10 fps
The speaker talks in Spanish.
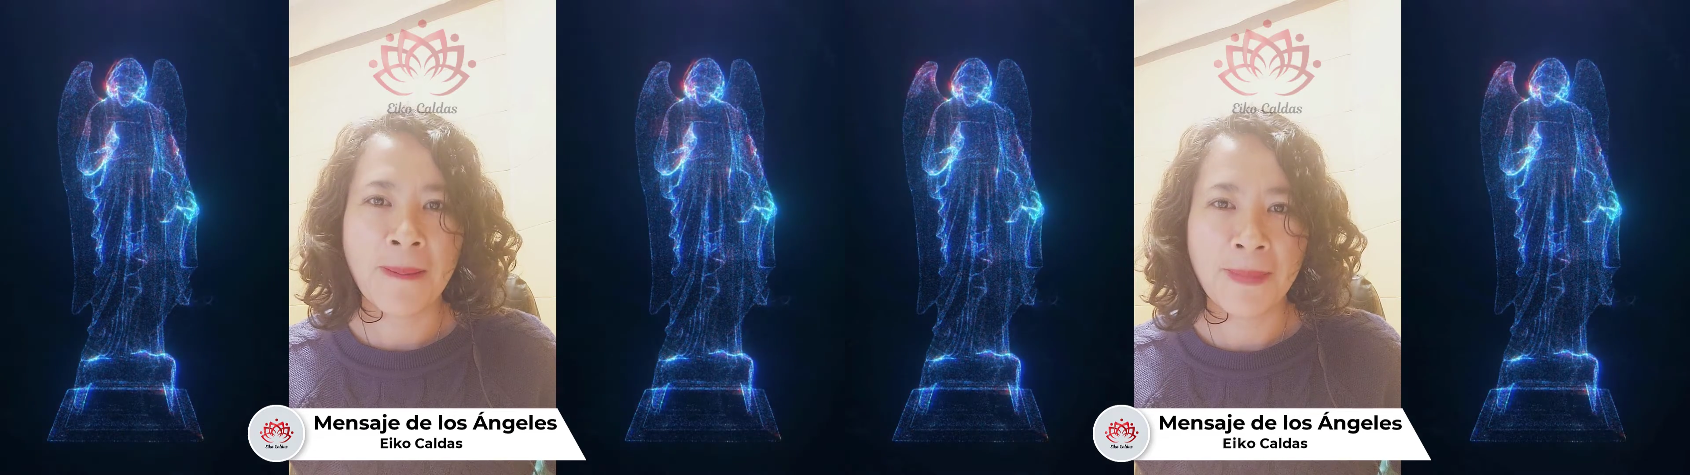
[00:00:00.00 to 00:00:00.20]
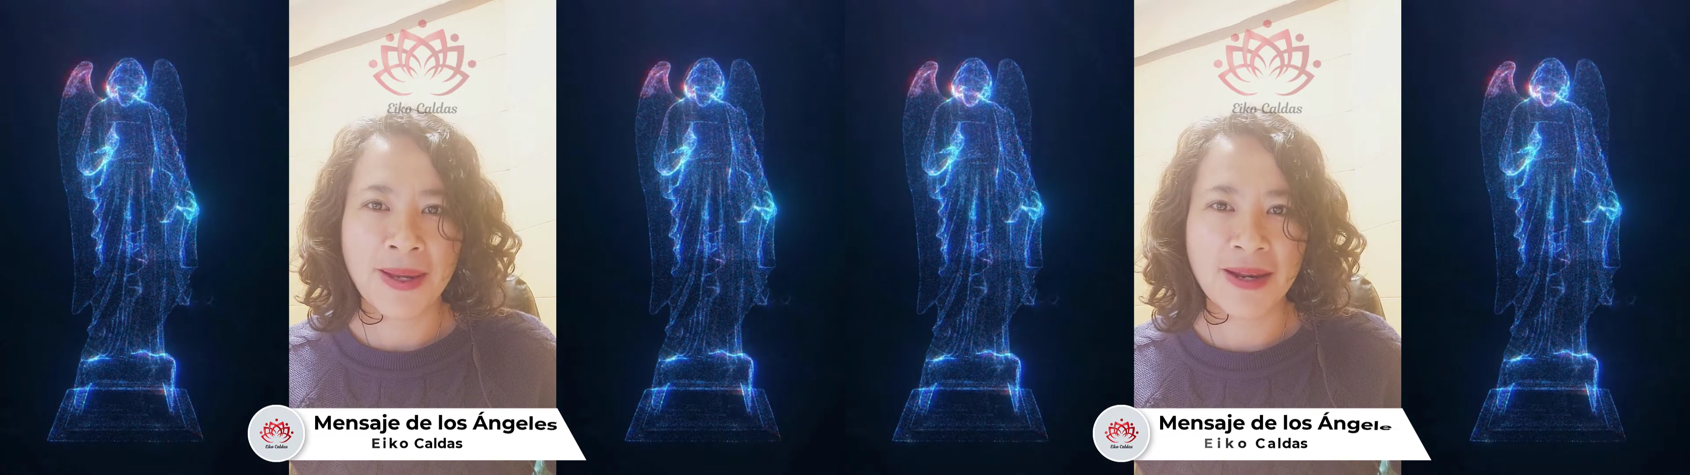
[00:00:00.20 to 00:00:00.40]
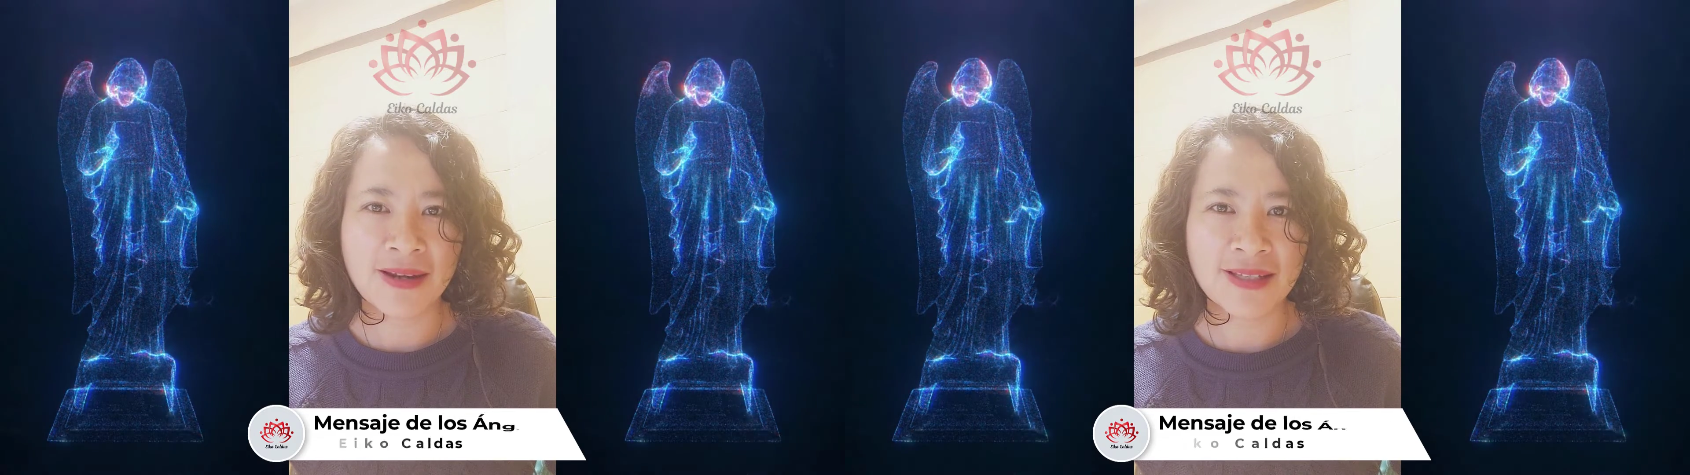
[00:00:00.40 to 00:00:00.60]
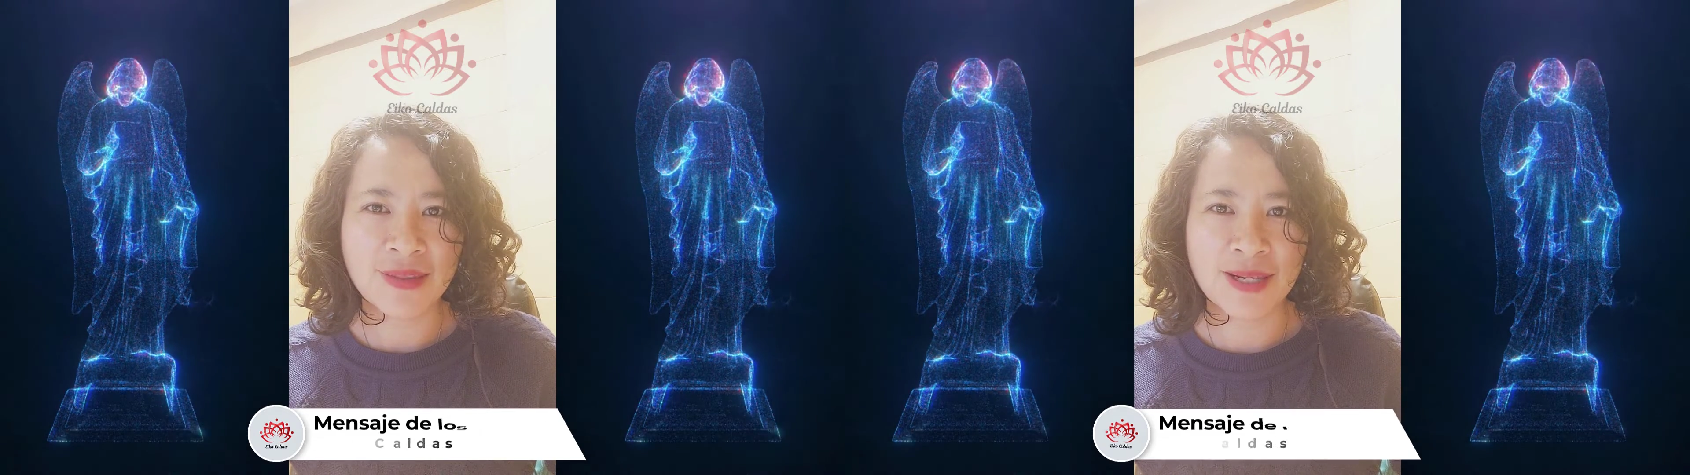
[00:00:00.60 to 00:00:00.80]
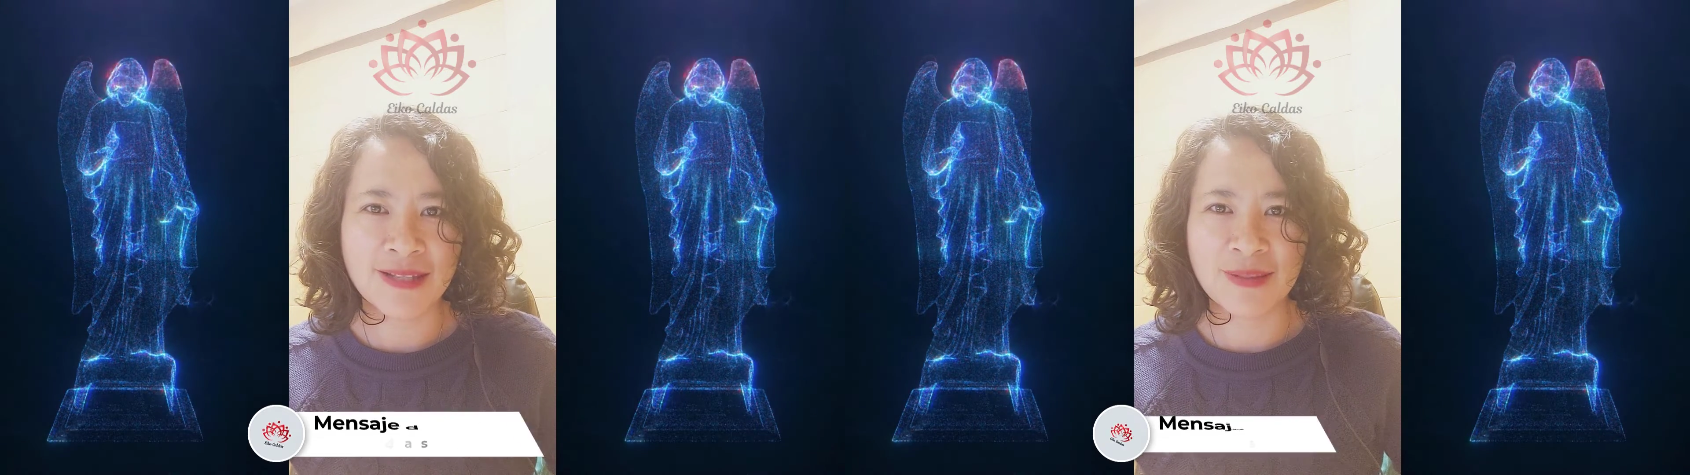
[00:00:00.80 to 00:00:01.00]
para
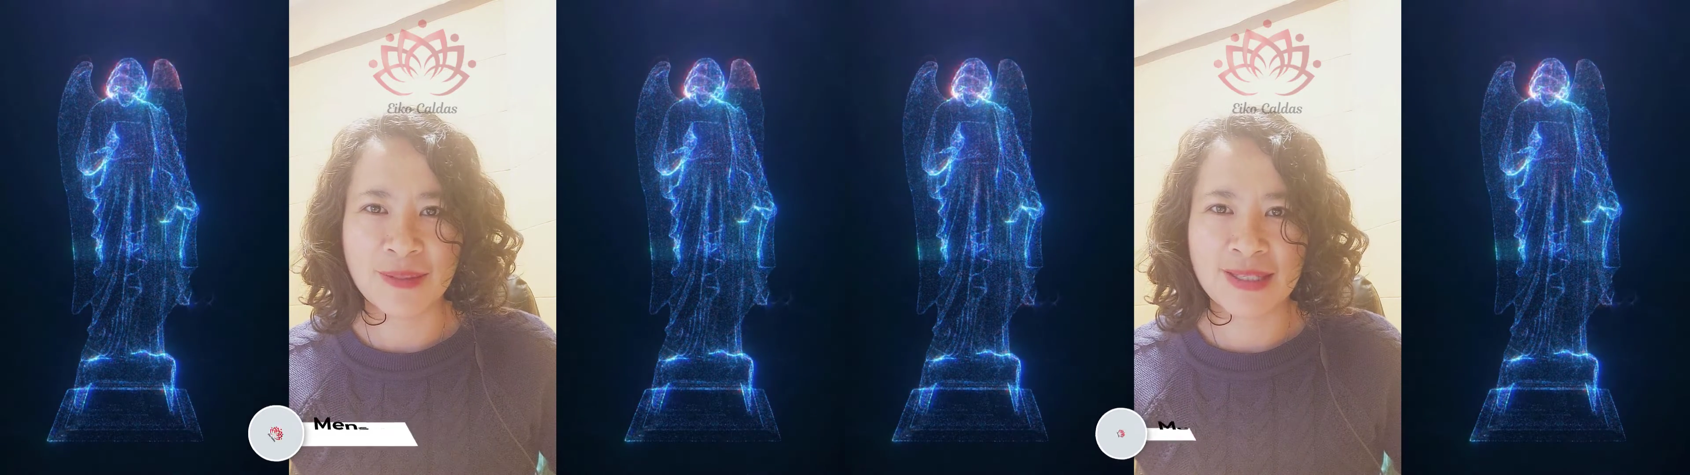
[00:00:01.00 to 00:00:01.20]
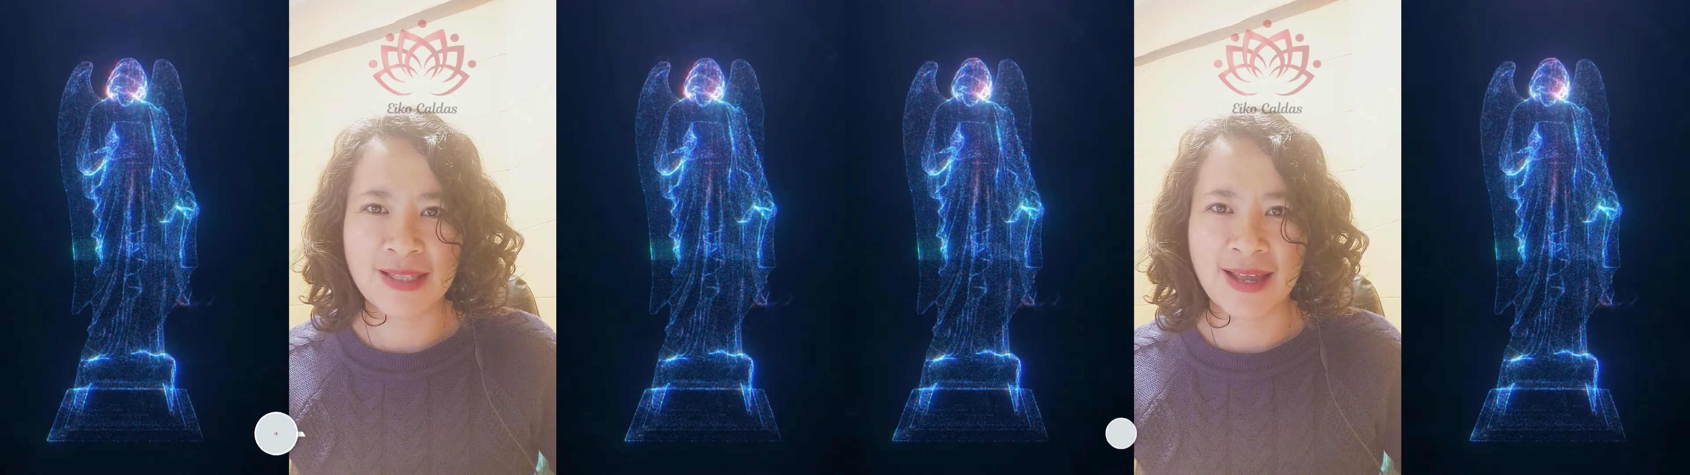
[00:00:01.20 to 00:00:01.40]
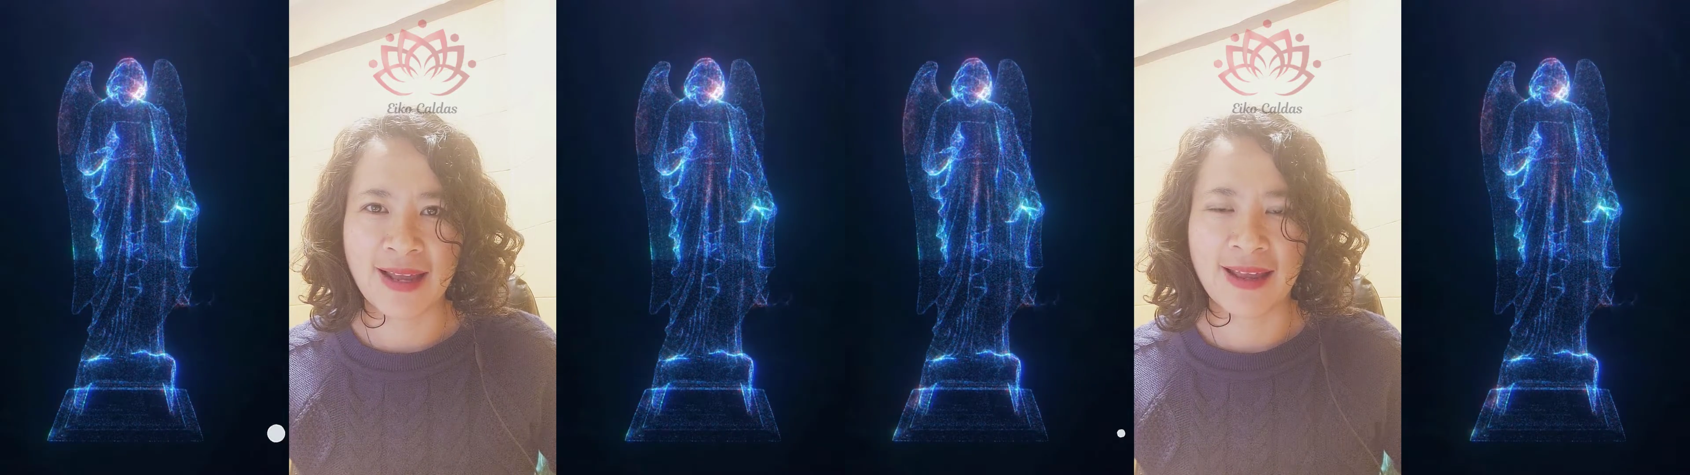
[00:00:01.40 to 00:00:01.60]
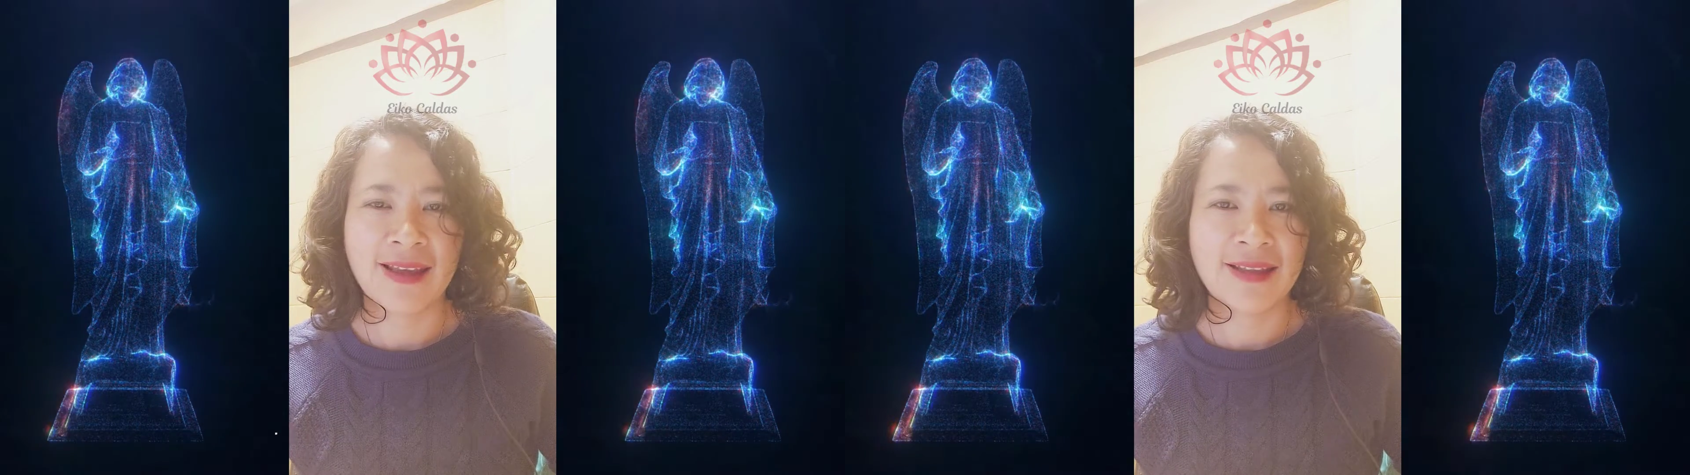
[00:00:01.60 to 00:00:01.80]
recibir este mensaje,